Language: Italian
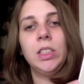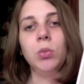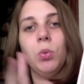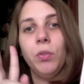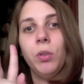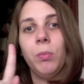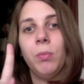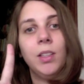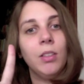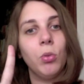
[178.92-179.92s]
due,
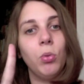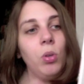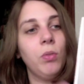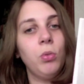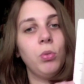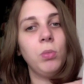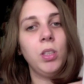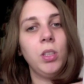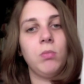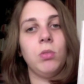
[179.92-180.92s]
sono due
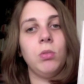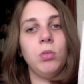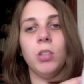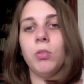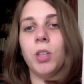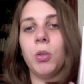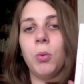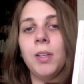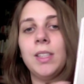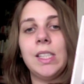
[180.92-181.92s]
volumi con tutta la
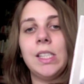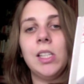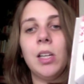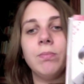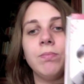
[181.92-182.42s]
copertina